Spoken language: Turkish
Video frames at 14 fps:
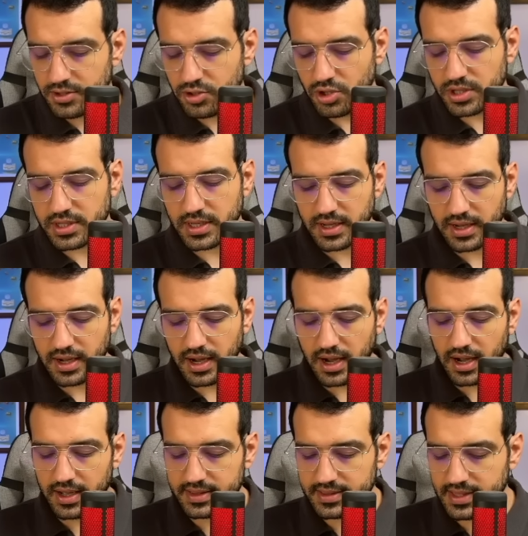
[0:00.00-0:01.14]
Diyor ki
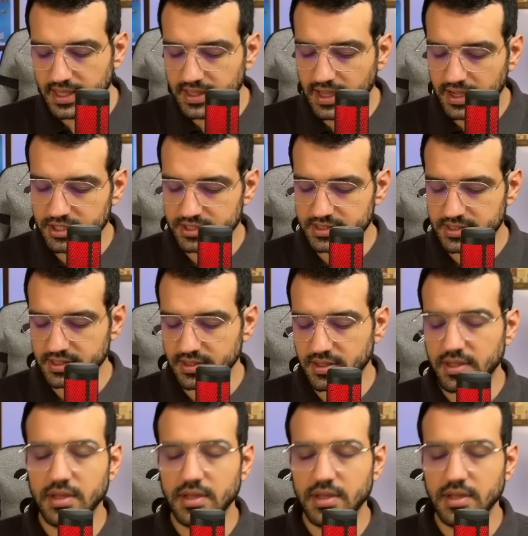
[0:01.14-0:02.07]
teta açısı